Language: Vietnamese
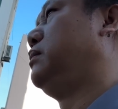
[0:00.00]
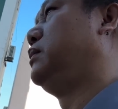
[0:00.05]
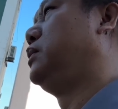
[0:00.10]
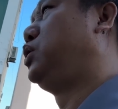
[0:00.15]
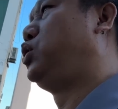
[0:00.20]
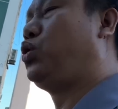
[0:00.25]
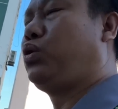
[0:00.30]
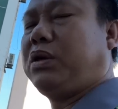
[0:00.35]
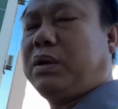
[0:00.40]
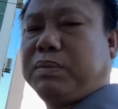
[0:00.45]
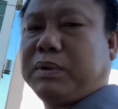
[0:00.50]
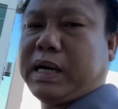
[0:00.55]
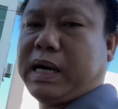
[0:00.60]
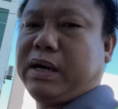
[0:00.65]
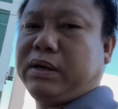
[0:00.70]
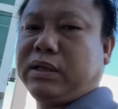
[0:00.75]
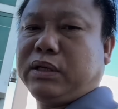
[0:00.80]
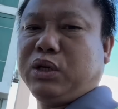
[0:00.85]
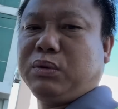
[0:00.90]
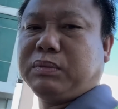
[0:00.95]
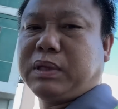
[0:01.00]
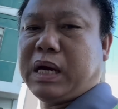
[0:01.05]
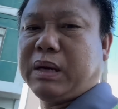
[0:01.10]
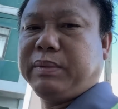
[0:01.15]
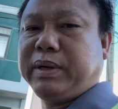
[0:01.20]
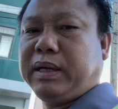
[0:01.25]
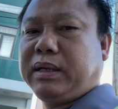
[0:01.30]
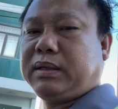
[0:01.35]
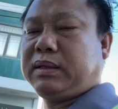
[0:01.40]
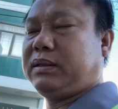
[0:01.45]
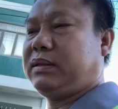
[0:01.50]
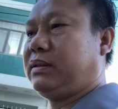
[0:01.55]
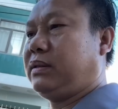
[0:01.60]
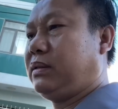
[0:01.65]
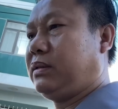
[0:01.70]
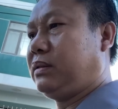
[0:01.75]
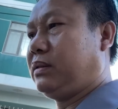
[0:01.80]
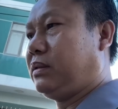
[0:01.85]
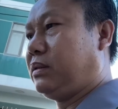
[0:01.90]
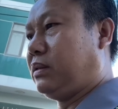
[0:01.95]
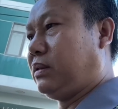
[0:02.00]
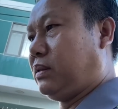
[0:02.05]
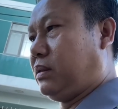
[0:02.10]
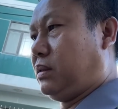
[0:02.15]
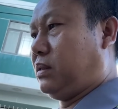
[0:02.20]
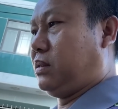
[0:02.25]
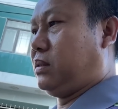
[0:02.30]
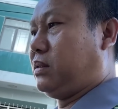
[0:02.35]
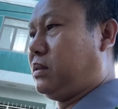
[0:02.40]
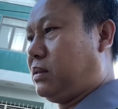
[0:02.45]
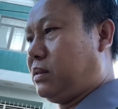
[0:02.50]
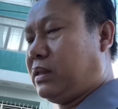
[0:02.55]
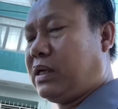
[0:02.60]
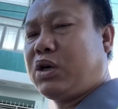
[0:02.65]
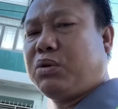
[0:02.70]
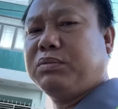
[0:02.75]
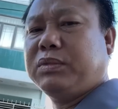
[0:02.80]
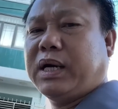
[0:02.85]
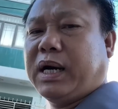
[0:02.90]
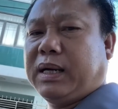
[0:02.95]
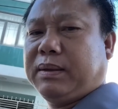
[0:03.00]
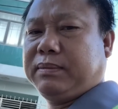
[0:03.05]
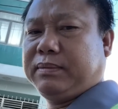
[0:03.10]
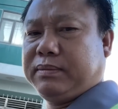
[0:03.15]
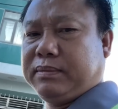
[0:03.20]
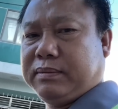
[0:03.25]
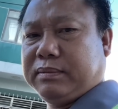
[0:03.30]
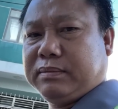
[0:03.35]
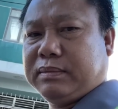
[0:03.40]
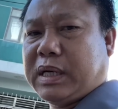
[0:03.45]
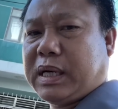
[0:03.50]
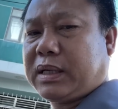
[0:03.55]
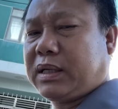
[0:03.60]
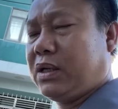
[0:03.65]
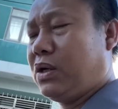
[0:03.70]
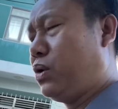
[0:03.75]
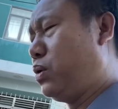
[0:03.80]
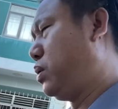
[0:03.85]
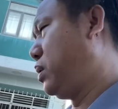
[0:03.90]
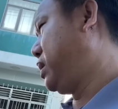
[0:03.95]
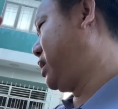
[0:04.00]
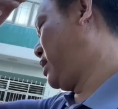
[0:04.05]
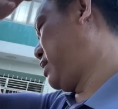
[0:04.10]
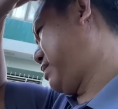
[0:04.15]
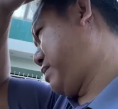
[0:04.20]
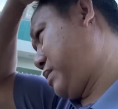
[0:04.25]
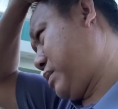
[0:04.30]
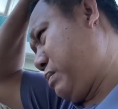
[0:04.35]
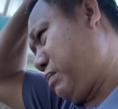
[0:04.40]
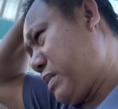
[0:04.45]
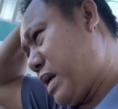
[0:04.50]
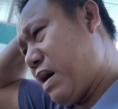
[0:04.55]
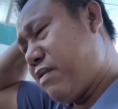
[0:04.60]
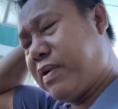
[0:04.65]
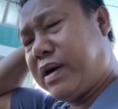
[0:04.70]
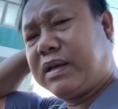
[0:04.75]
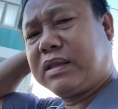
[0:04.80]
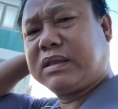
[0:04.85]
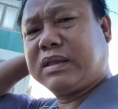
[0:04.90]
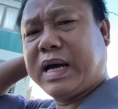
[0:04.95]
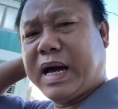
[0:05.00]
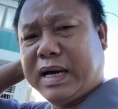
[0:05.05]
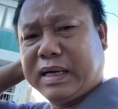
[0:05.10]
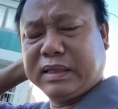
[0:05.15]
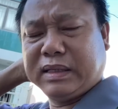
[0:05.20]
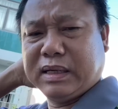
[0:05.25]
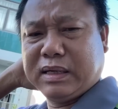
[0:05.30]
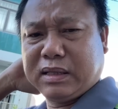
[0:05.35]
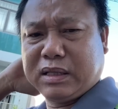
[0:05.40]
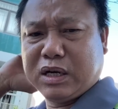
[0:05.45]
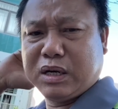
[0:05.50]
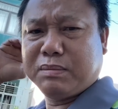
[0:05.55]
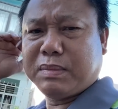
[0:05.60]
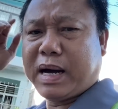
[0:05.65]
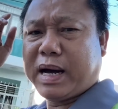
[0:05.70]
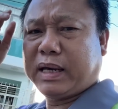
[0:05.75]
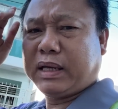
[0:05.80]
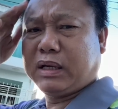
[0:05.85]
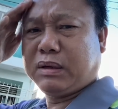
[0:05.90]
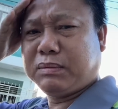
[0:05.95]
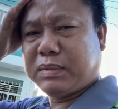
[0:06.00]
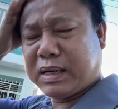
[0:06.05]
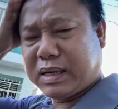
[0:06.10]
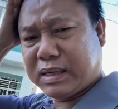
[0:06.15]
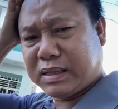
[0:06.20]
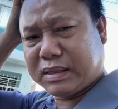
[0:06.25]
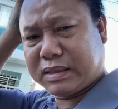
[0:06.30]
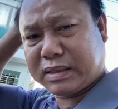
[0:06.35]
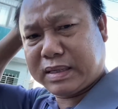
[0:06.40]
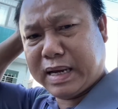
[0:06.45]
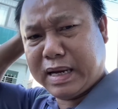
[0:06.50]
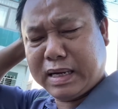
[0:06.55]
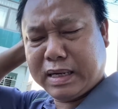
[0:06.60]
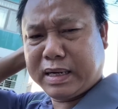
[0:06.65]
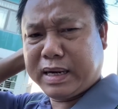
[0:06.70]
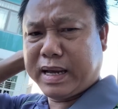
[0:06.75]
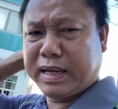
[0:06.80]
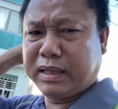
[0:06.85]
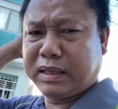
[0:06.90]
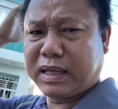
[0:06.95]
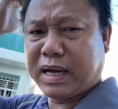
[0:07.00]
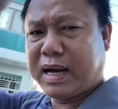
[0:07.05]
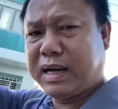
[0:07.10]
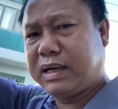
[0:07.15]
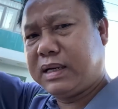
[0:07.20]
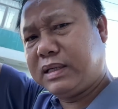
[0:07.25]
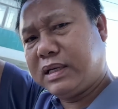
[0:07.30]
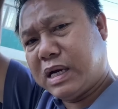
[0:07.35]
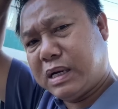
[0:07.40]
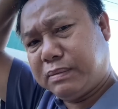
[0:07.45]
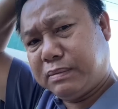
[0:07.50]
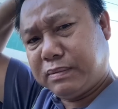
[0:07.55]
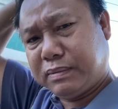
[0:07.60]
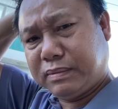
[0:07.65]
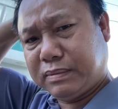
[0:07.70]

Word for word: xuất nhập khẩu thì chúng ta biết nó cũng giảm mặc dù chúng ta vẫn thẳng dư thương mại nhưng mà trên cái nền tảng là giảm